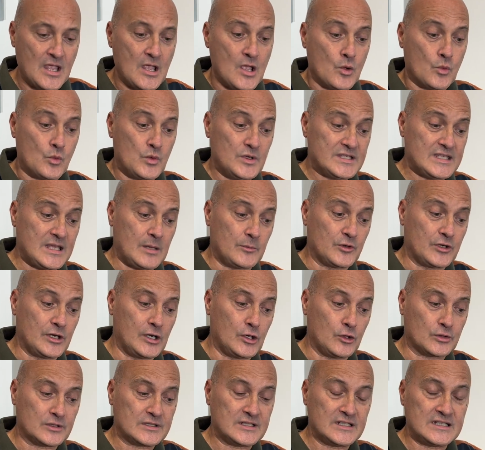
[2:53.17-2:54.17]
Qui siamo
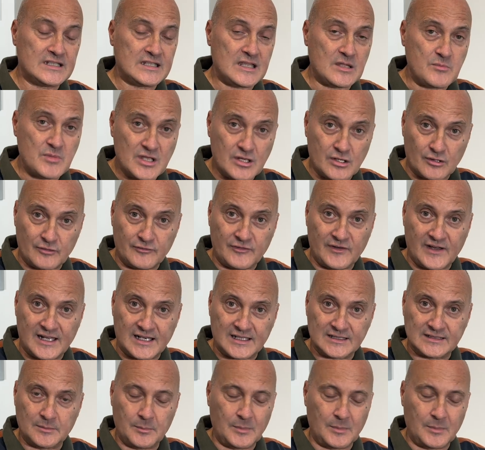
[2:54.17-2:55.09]
nell'ordine dei microfarad,